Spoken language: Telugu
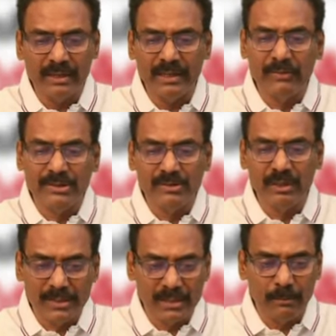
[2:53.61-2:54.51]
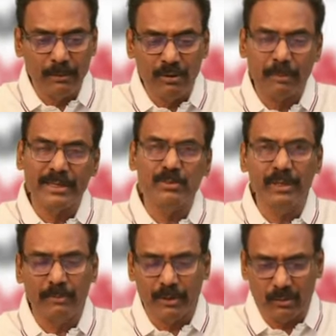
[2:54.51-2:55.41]
నిన్న విజయవాడ ప్రెస్ క్లబ్లో ఒక ప్రెస్
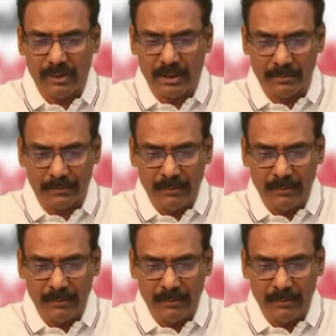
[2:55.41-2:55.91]
మీట్ పెట్టుకున్నారు